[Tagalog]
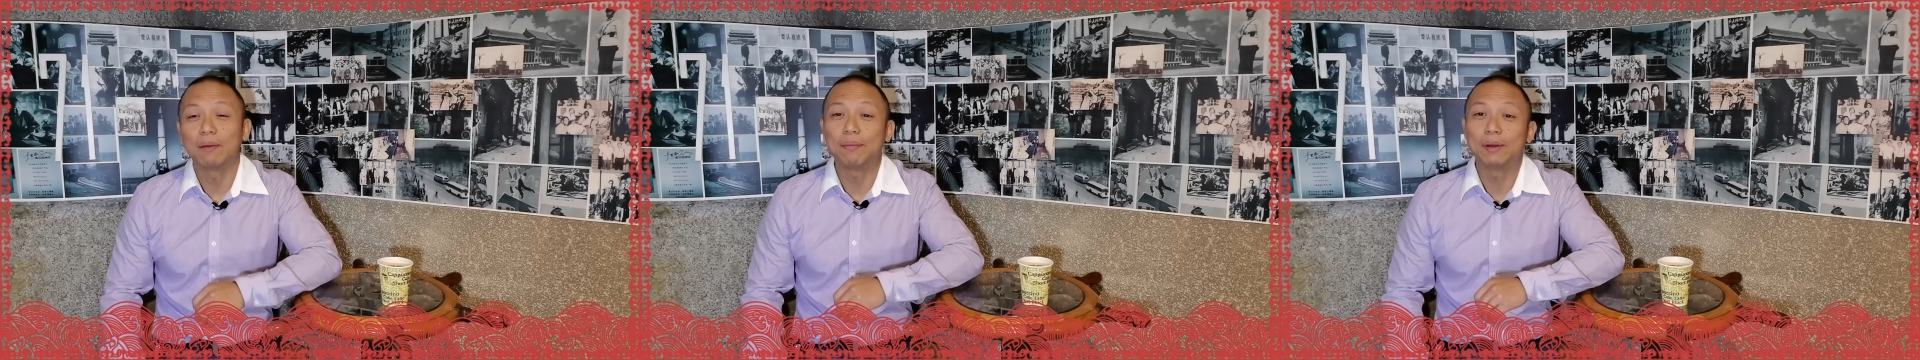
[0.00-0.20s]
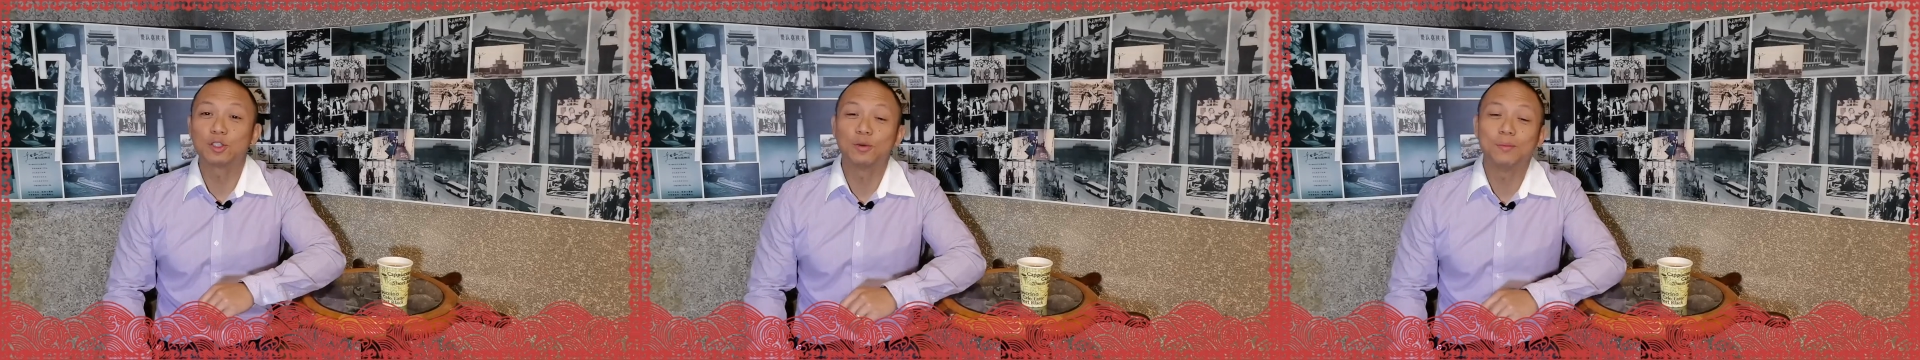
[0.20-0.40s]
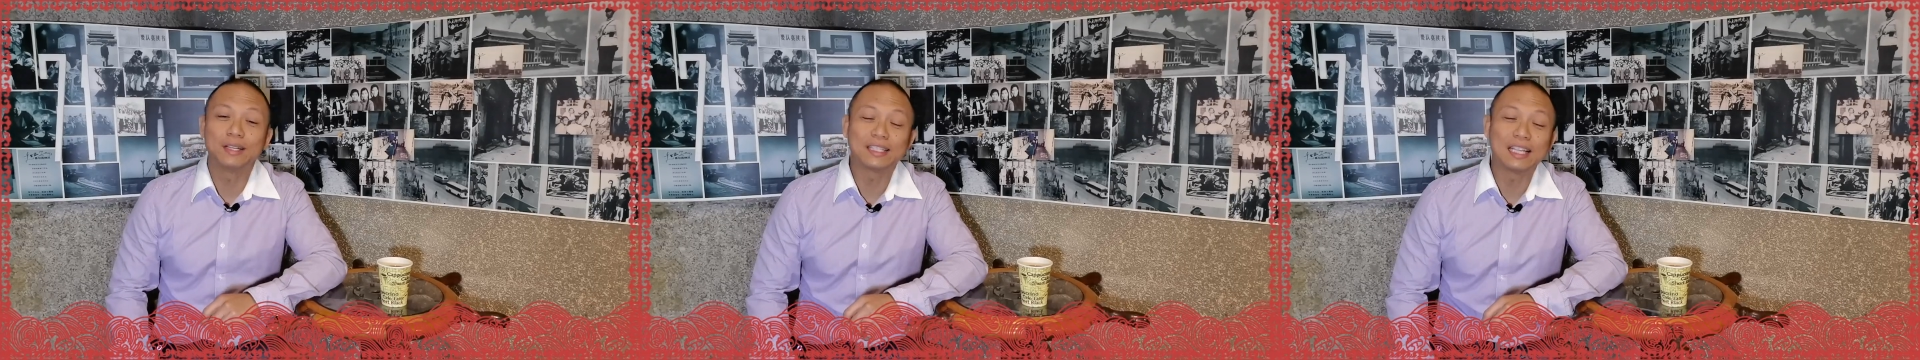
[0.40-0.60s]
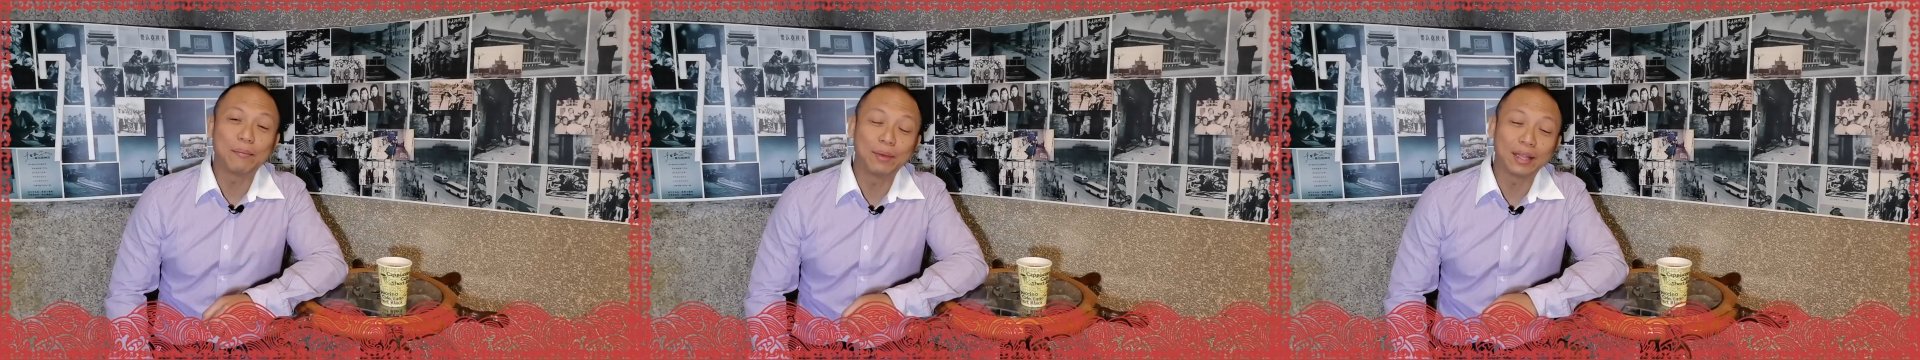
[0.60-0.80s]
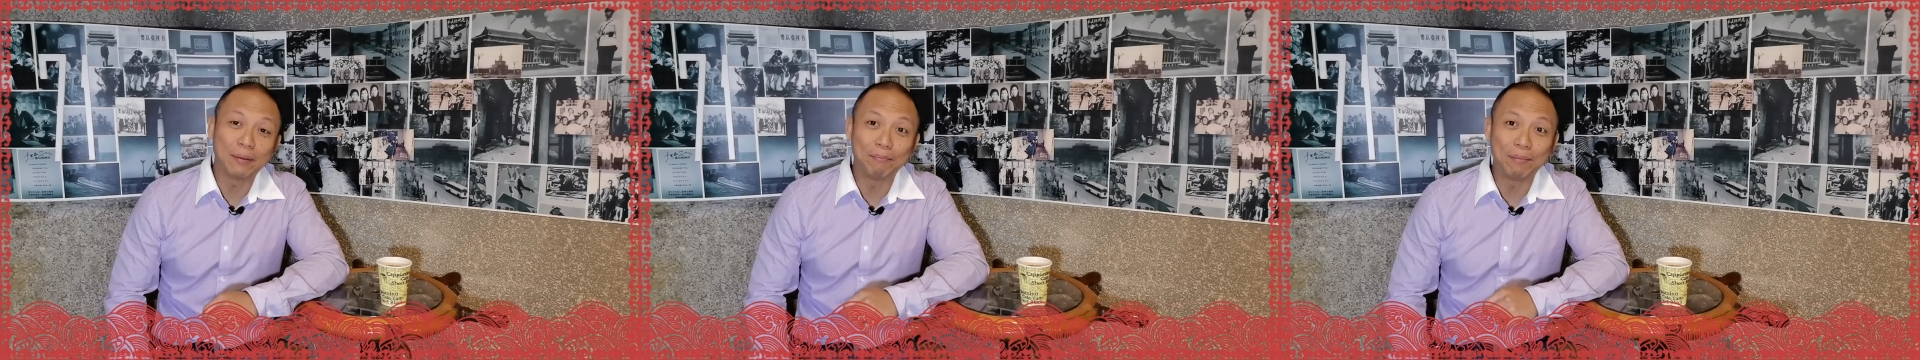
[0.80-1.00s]
Kapag
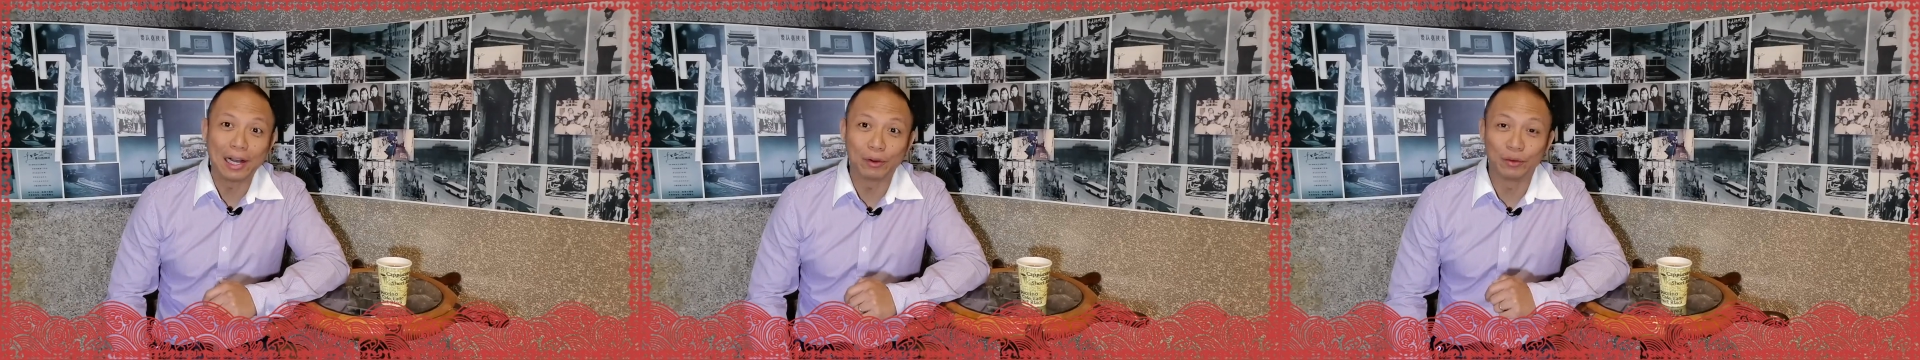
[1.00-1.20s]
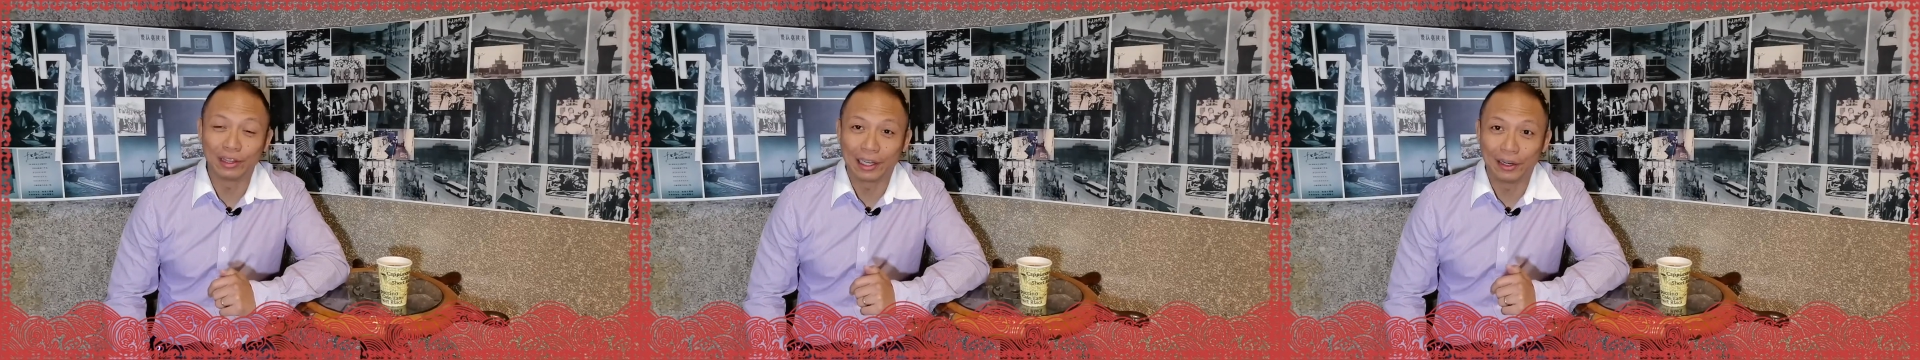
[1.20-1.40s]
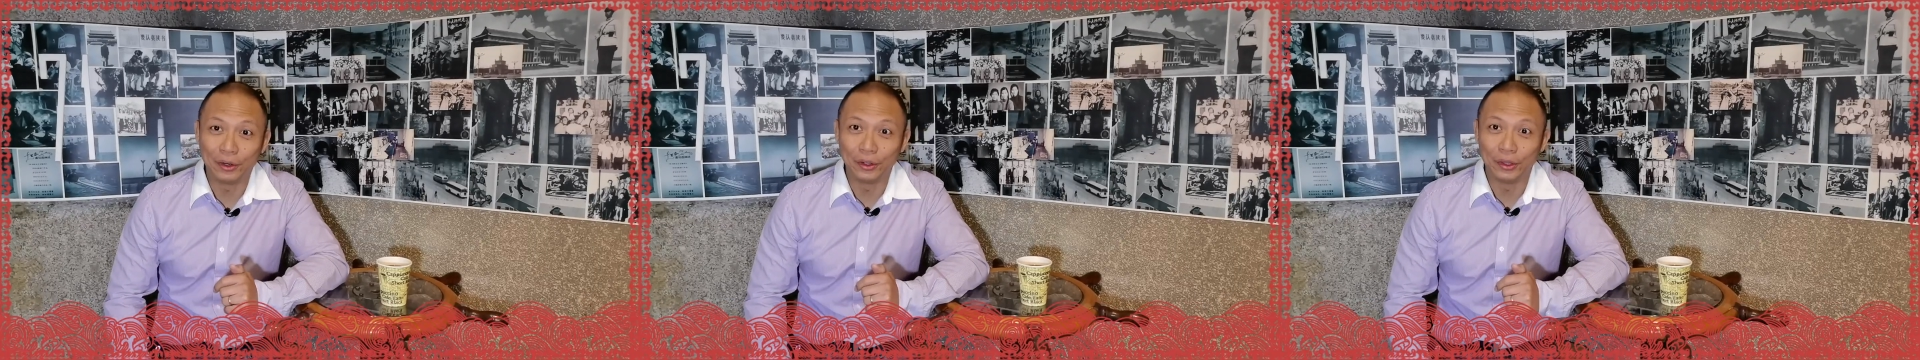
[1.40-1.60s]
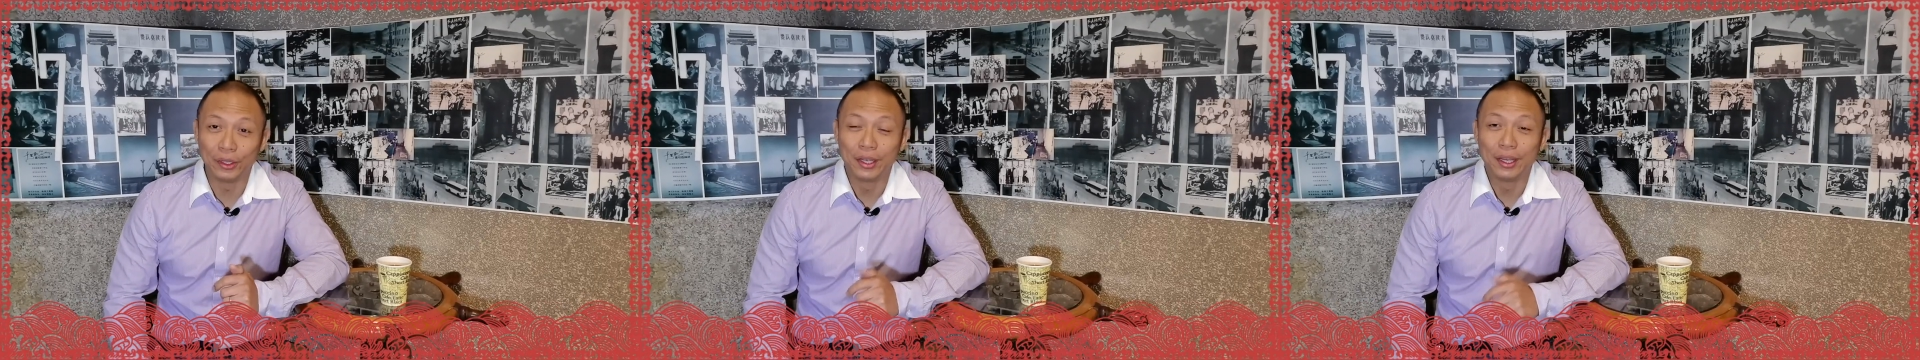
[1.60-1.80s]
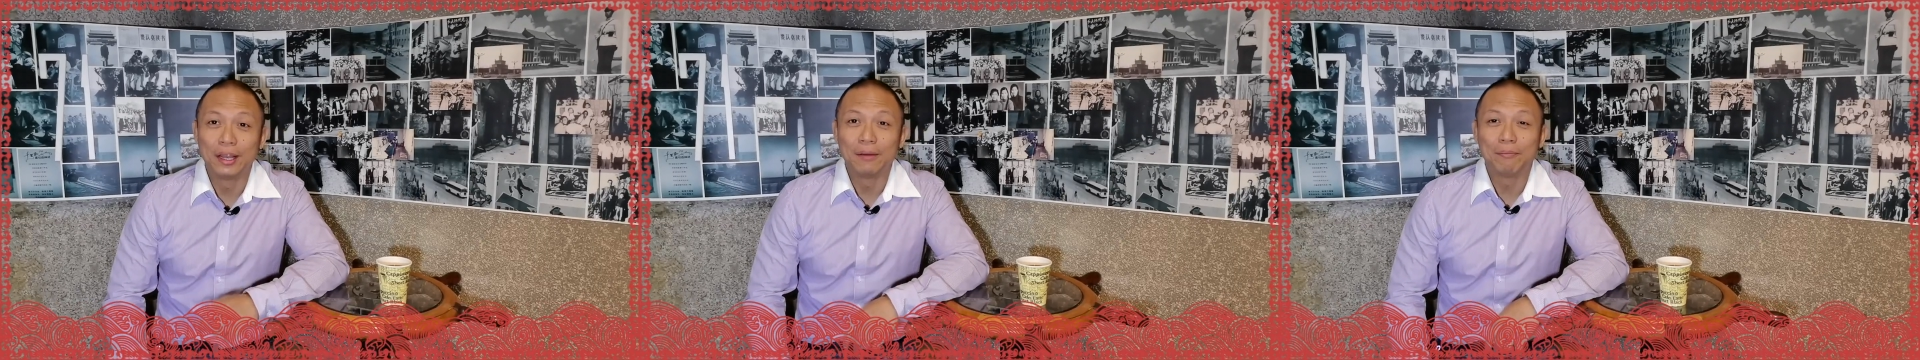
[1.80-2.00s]
sumasapit ang bagong
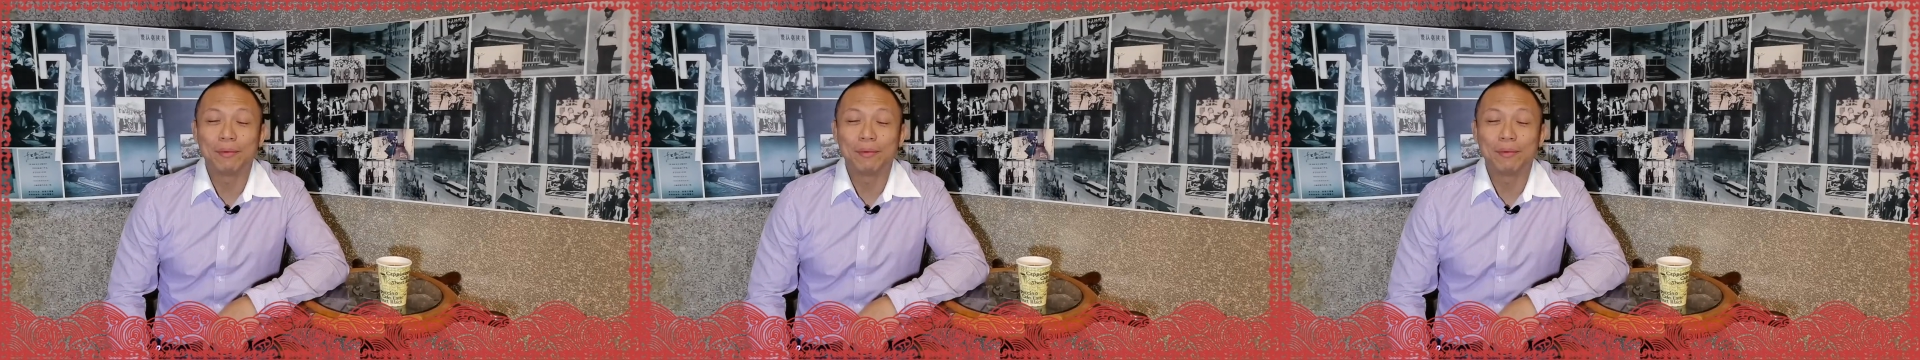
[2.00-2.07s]
taon,